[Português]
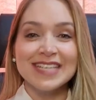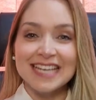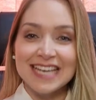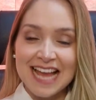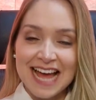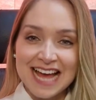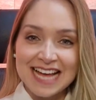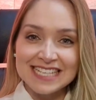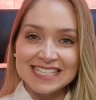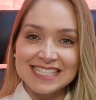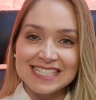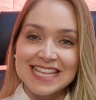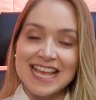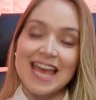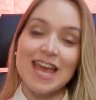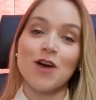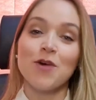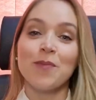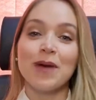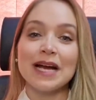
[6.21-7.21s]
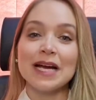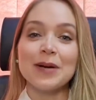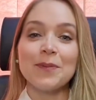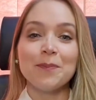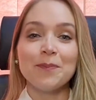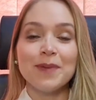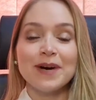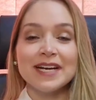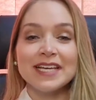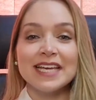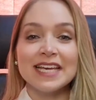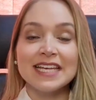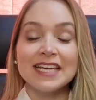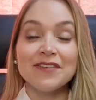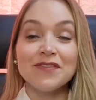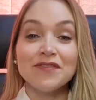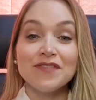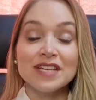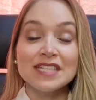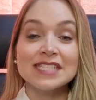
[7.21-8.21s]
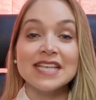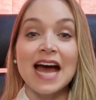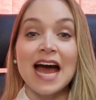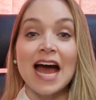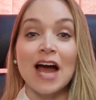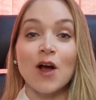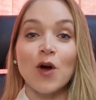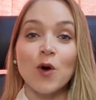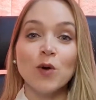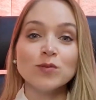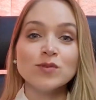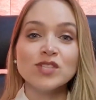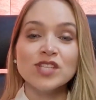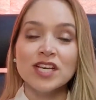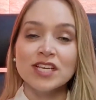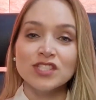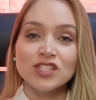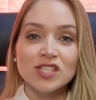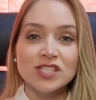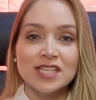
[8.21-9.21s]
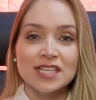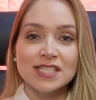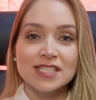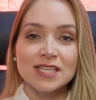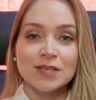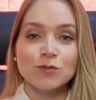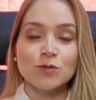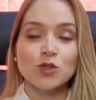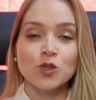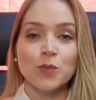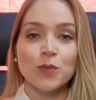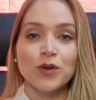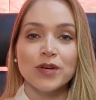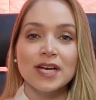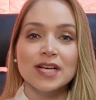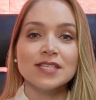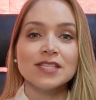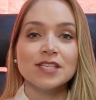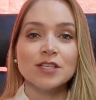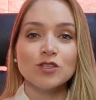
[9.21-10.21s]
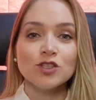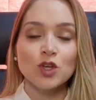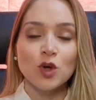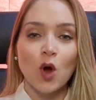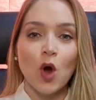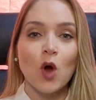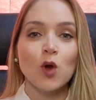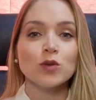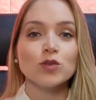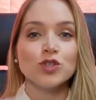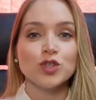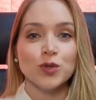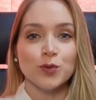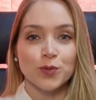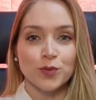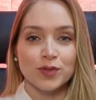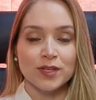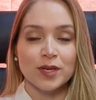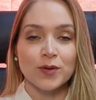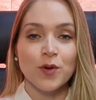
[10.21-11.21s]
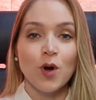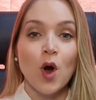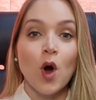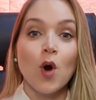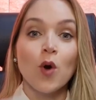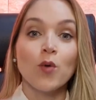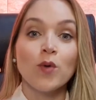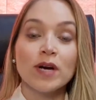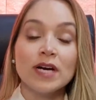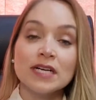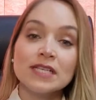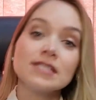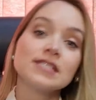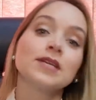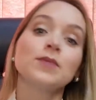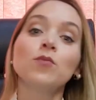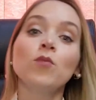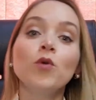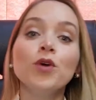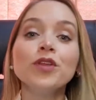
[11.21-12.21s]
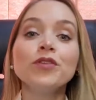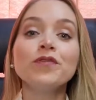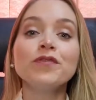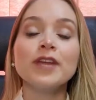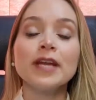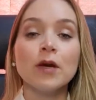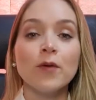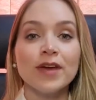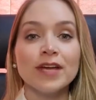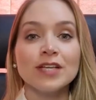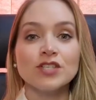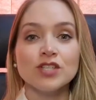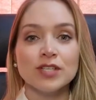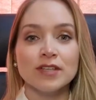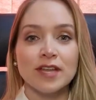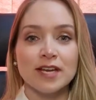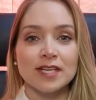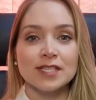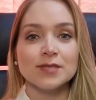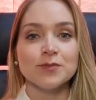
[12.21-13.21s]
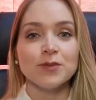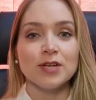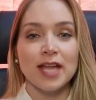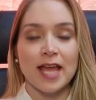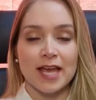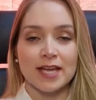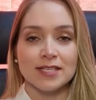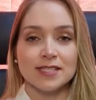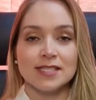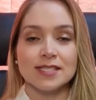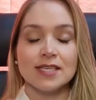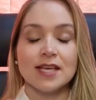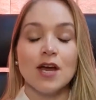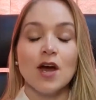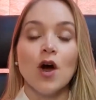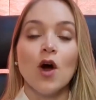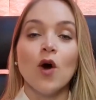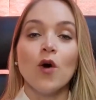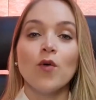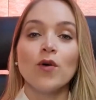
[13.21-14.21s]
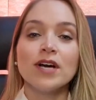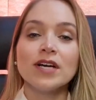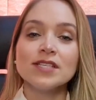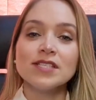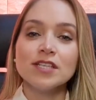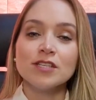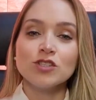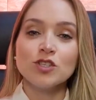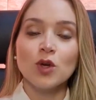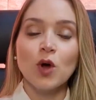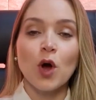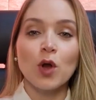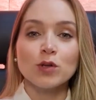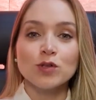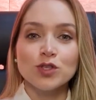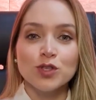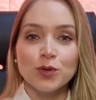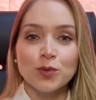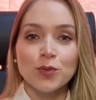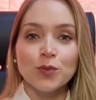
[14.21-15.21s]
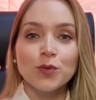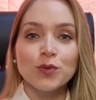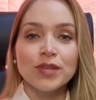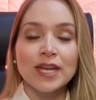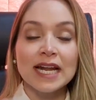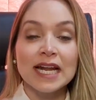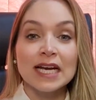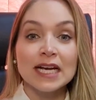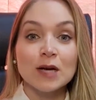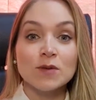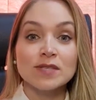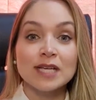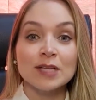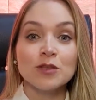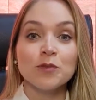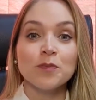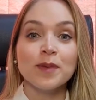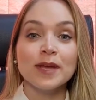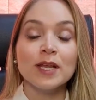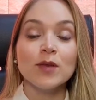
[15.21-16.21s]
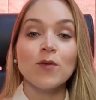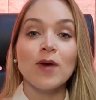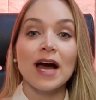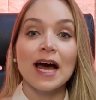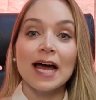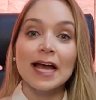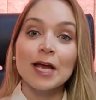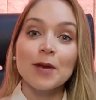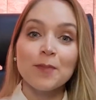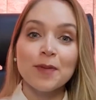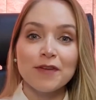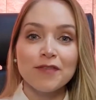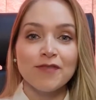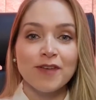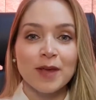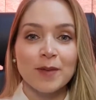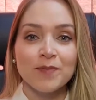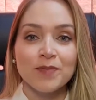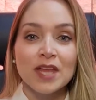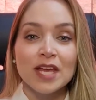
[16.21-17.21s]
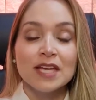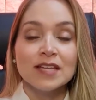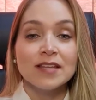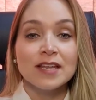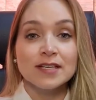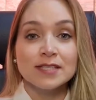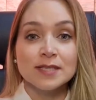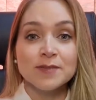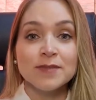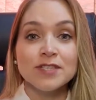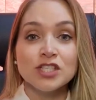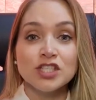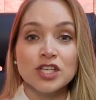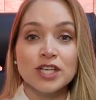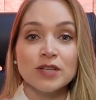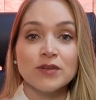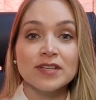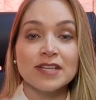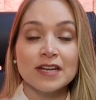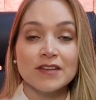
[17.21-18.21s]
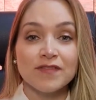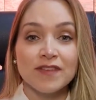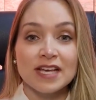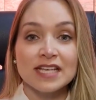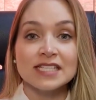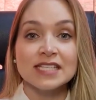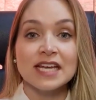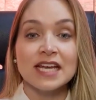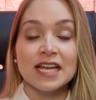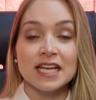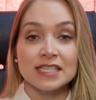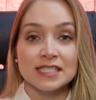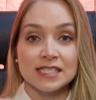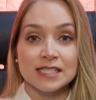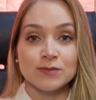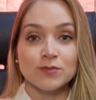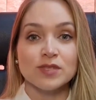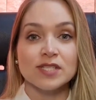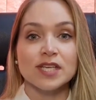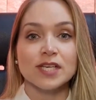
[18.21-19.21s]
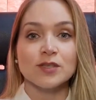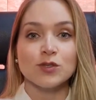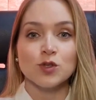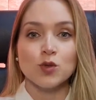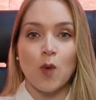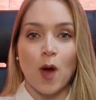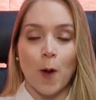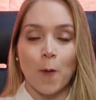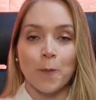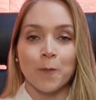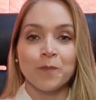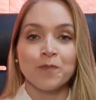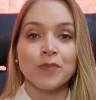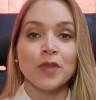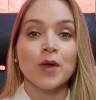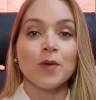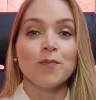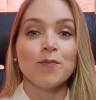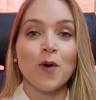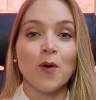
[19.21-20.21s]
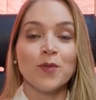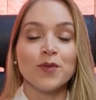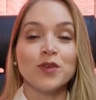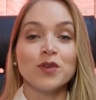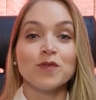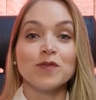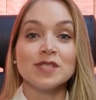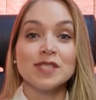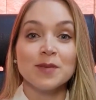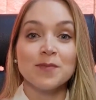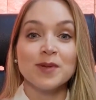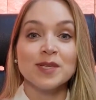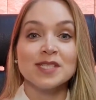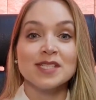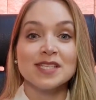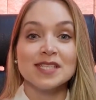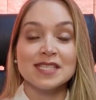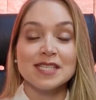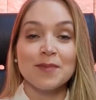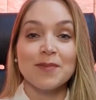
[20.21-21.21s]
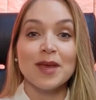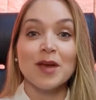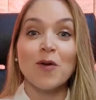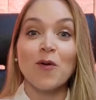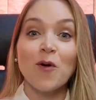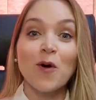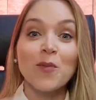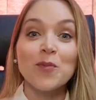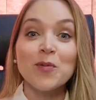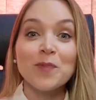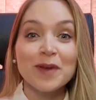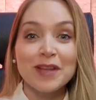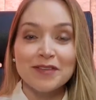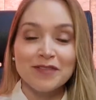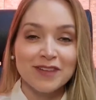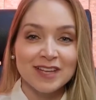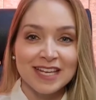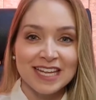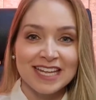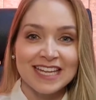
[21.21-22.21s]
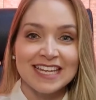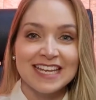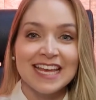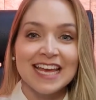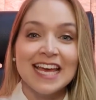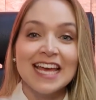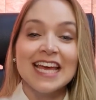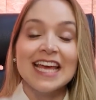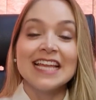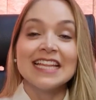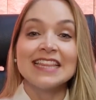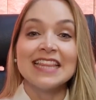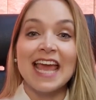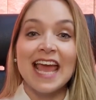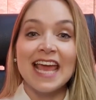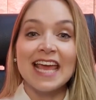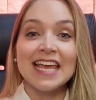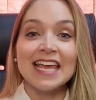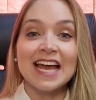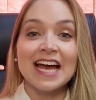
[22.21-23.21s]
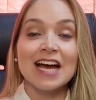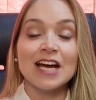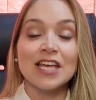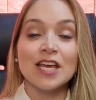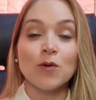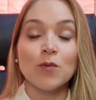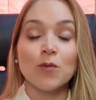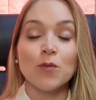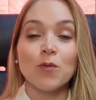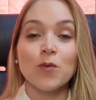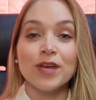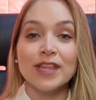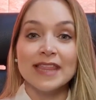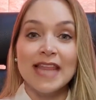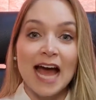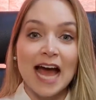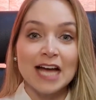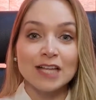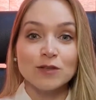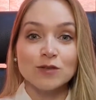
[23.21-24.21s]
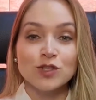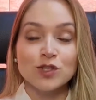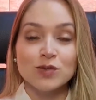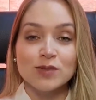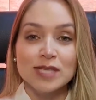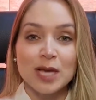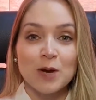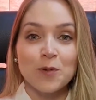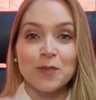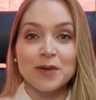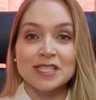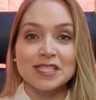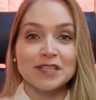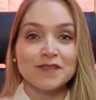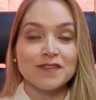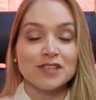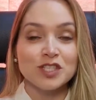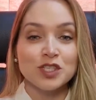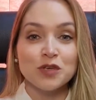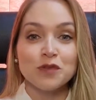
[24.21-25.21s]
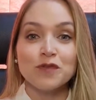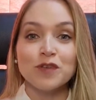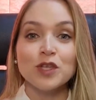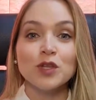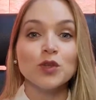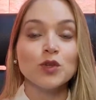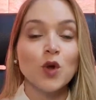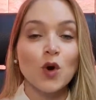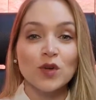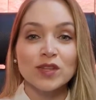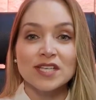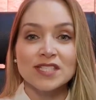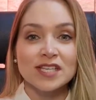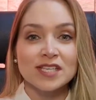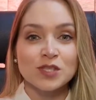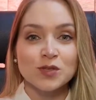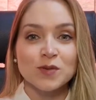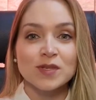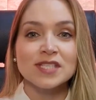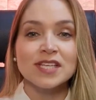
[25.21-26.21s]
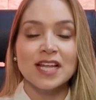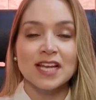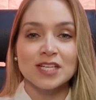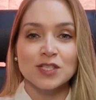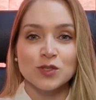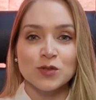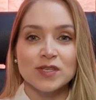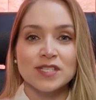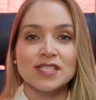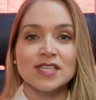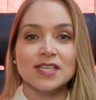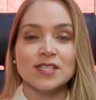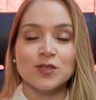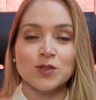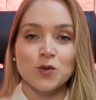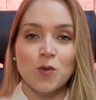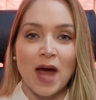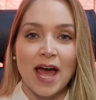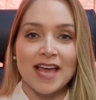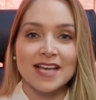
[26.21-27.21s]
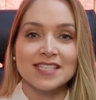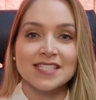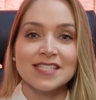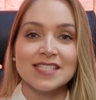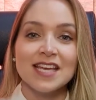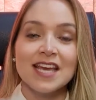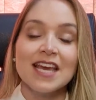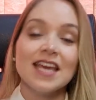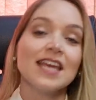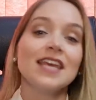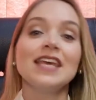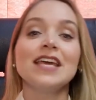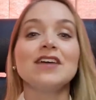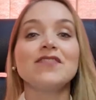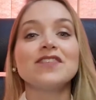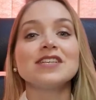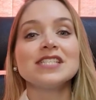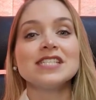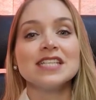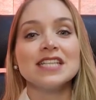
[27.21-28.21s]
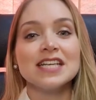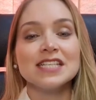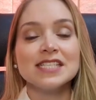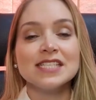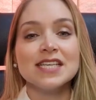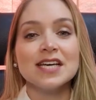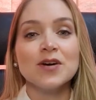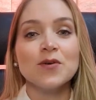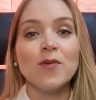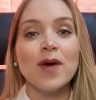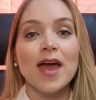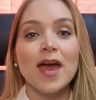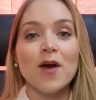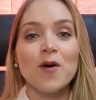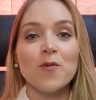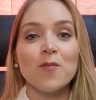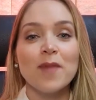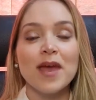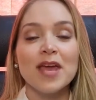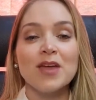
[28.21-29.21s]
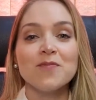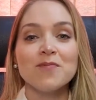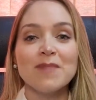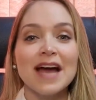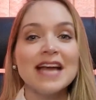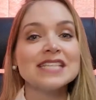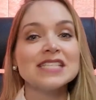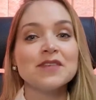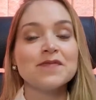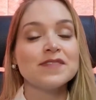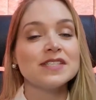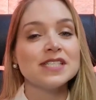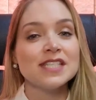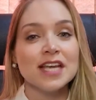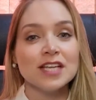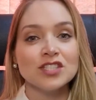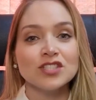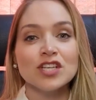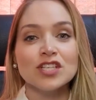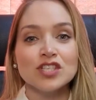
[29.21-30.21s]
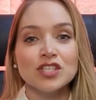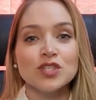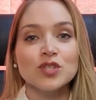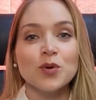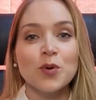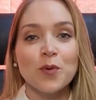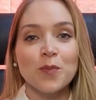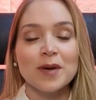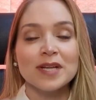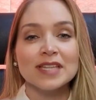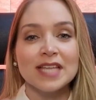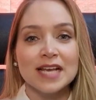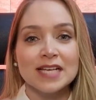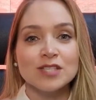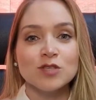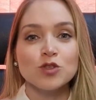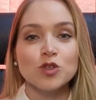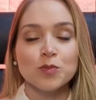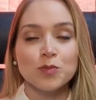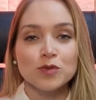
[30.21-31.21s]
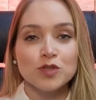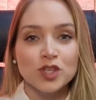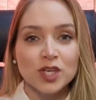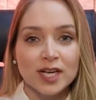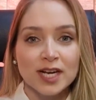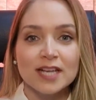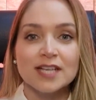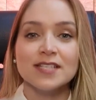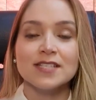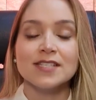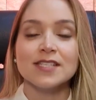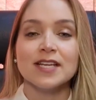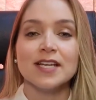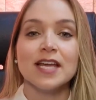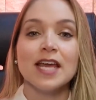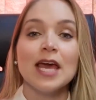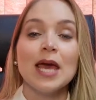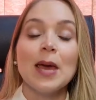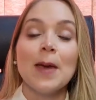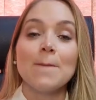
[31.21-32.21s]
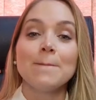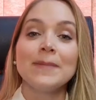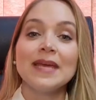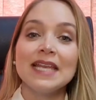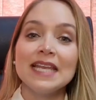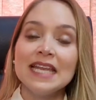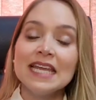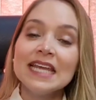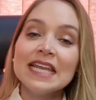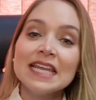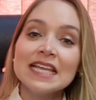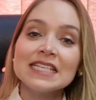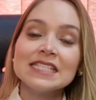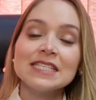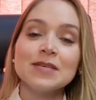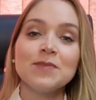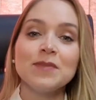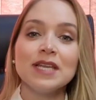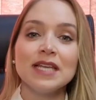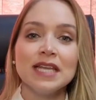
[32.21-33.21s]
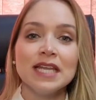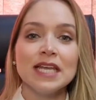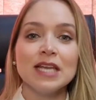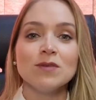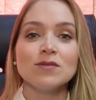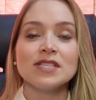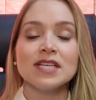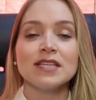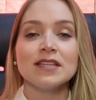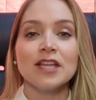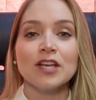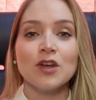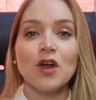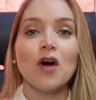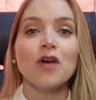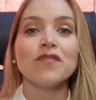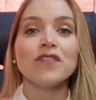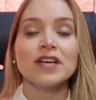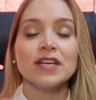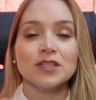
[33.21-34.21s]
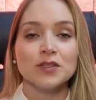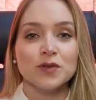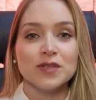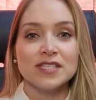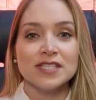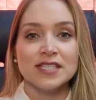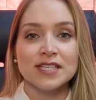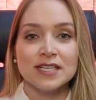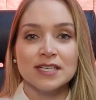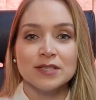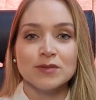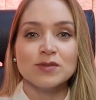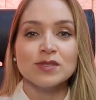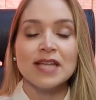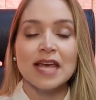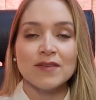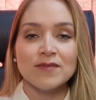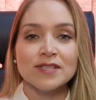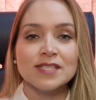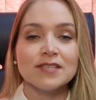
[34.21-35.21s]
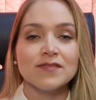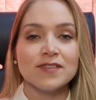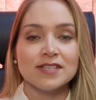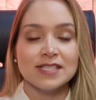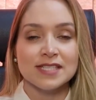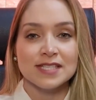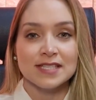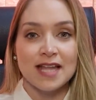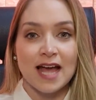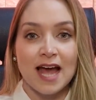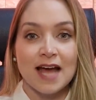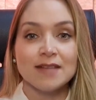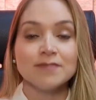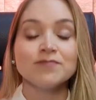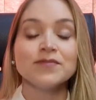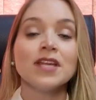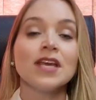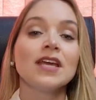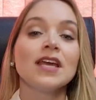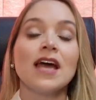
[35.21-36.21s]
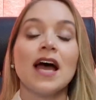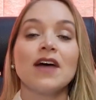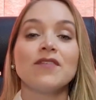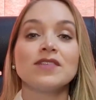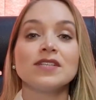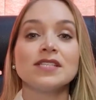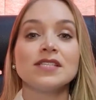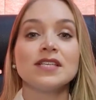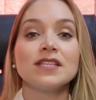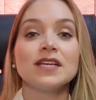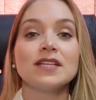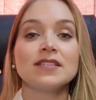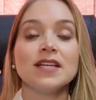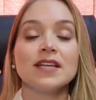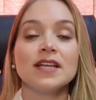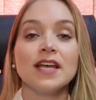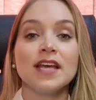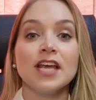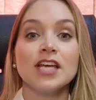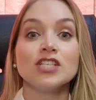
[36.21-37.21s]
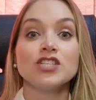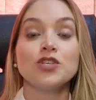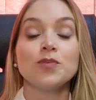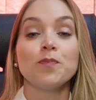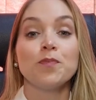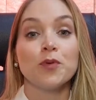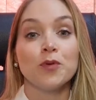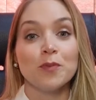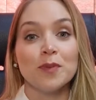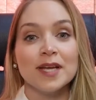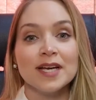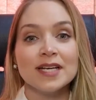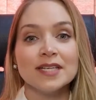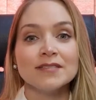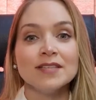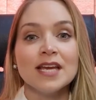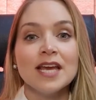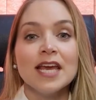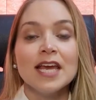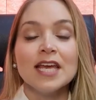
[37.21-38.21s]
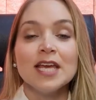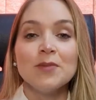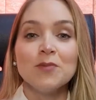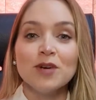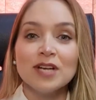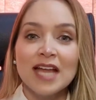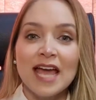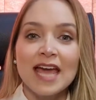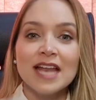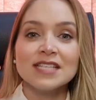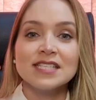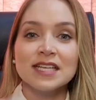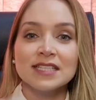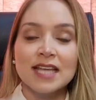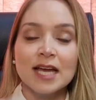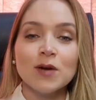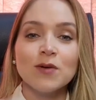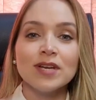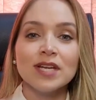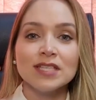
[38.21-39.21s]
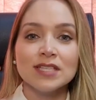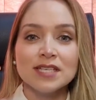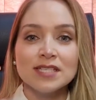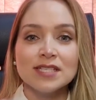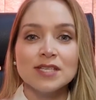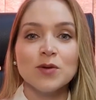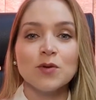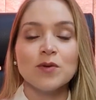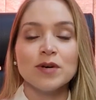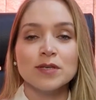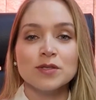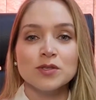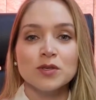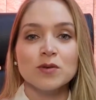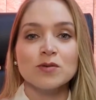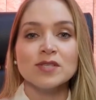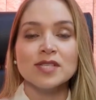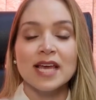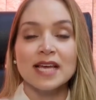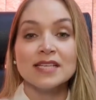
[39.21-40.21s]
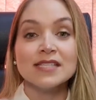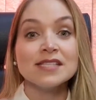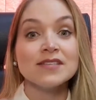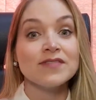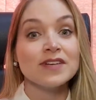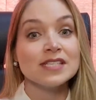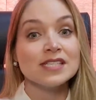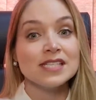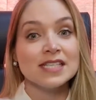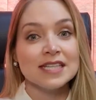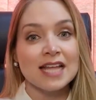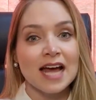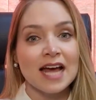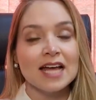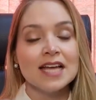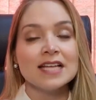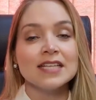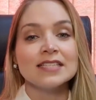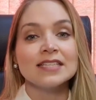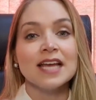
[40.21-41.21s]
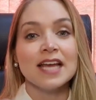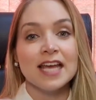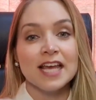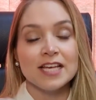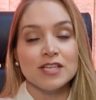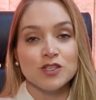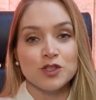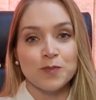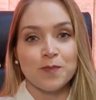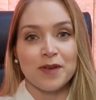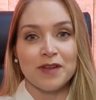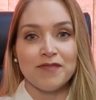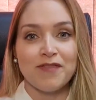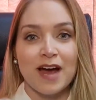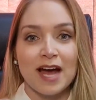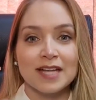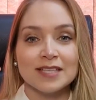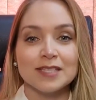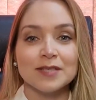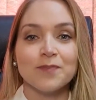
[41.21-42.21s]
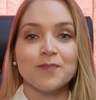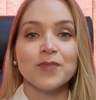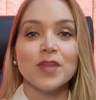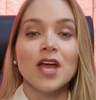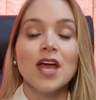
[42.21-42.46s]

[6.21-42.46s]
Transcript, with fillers: Lilás é uma campanha que visa a conscientização sobre o câncer de colo de útero, um câncer muito frequente entre as mulheres. O câncer de colo de útero é causado pelo HPV, transmitido através da relação sexual. Bom, então você precisa saber como prevenir. Tenha o cuidado de usar o preservativo em todas as suas relações sexuais. E a vacinação é o meio mais eficiente da gente combater esse tipo de câncer. Meninas e meninos entre 9 e 14 anos devem se vacinar. A vacina tem na rede pública e mulheres até 45 anos conseguem se vacinar na rede privada.